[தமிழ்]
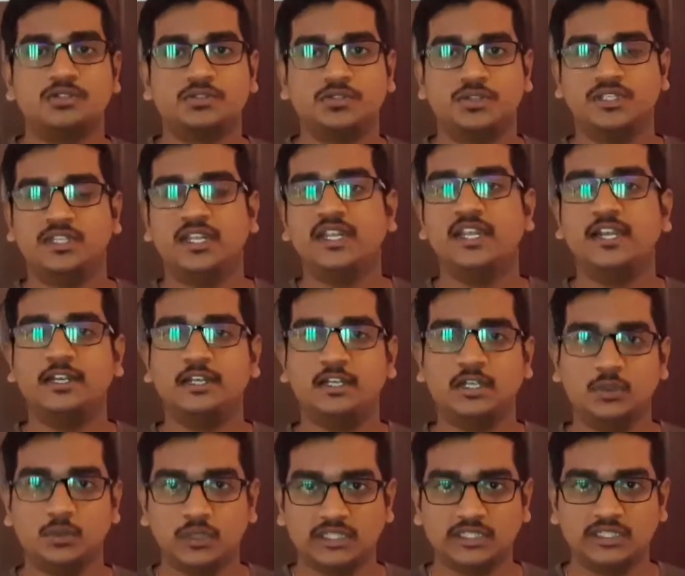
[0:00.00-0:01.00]
ஸோ இதே நீங்கள்
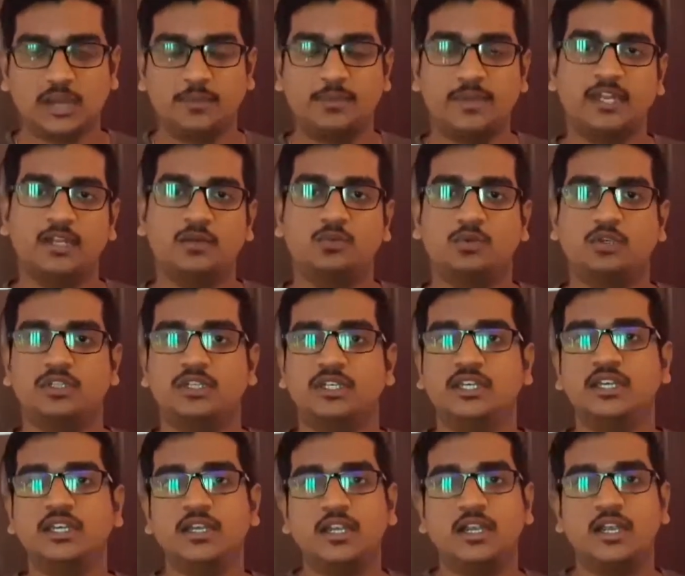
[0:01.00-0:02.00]
டுவெல்த் அப்படின்னும்
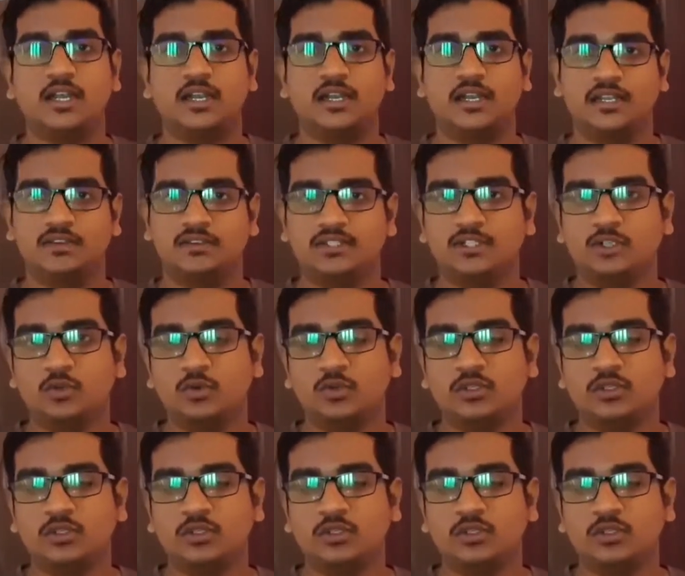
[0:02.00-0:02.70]
போது நீங்கள் வந்து